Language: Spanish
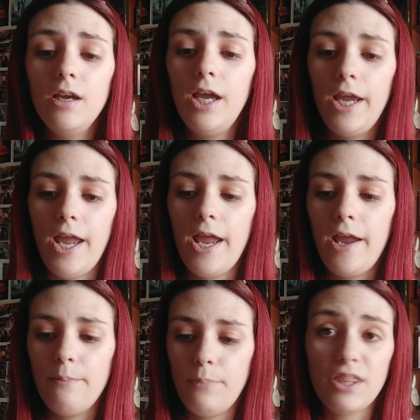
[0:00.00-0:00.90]

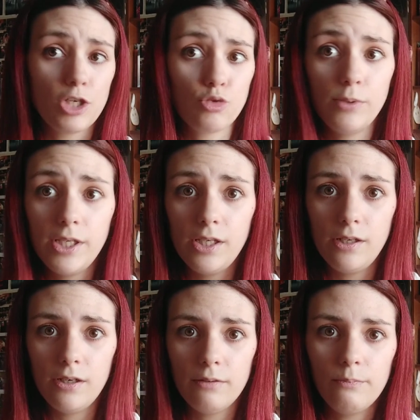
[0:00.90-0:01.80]
Eh, empecé a
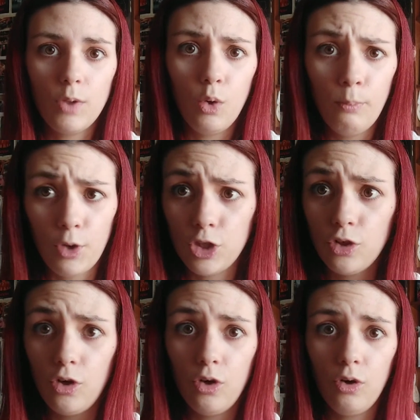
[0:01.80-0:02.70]
subir un
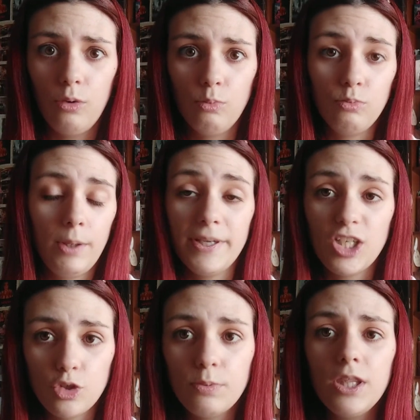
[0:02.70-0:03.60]
poquito mm,
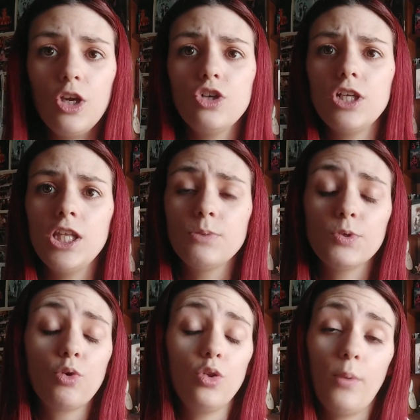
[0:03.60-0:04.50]
demasiados vídeos y
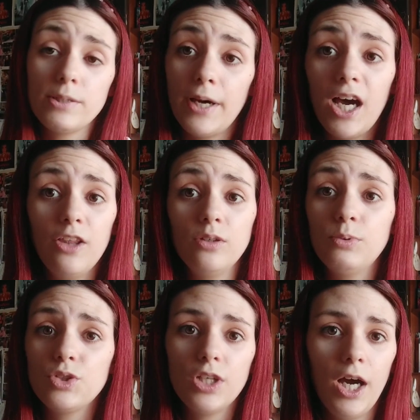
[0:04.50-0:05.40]
después cuando vas bajando
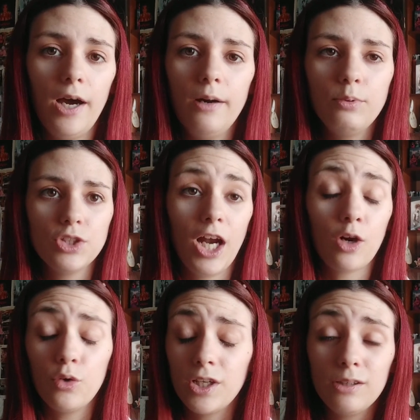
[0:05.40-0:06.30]
pues ya pues el
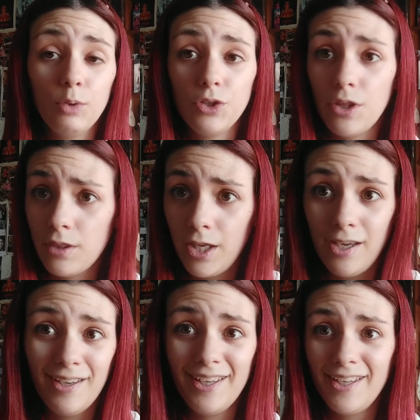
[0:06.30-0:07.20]
algoritmo dice